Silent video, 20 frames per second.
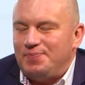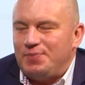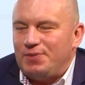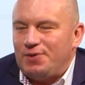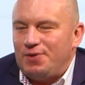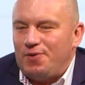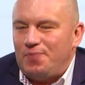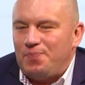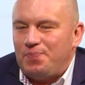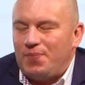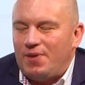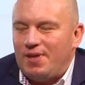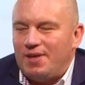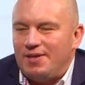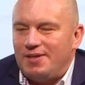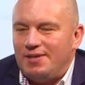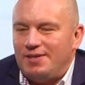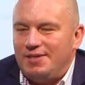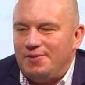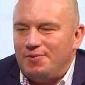to
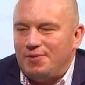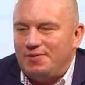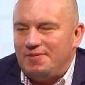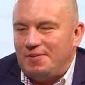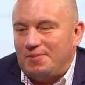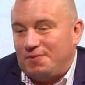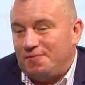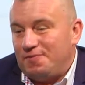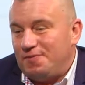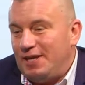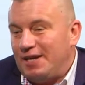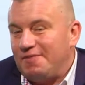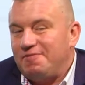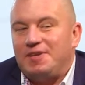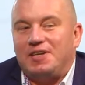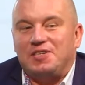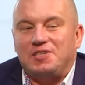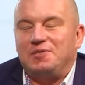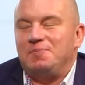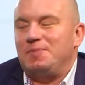nie ukrywam, no, jak w
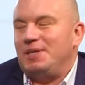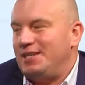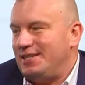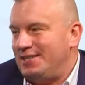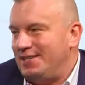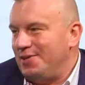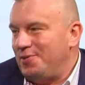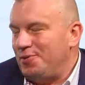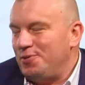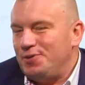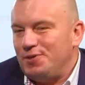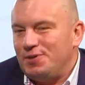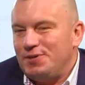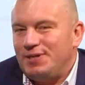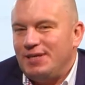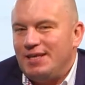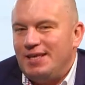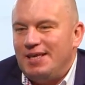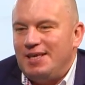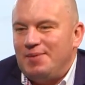każdym mieście,
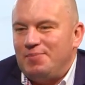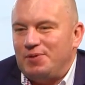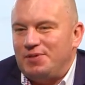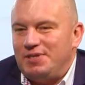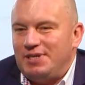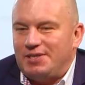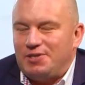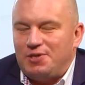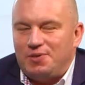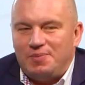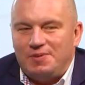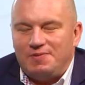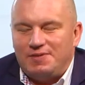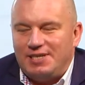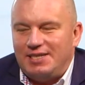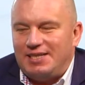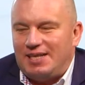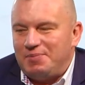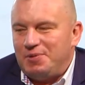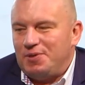Grudziądz pod niektórymi
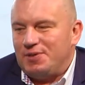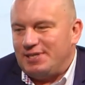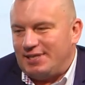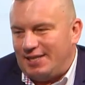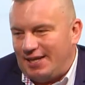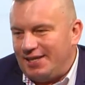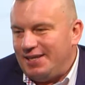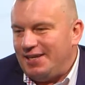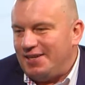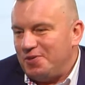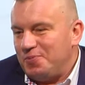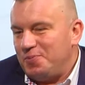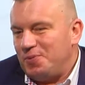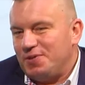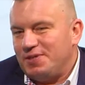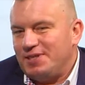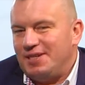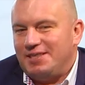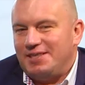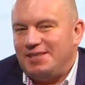względami odstaje, ale
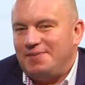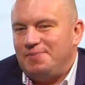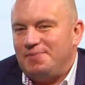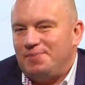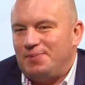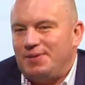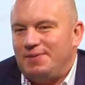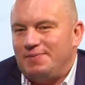pod względem,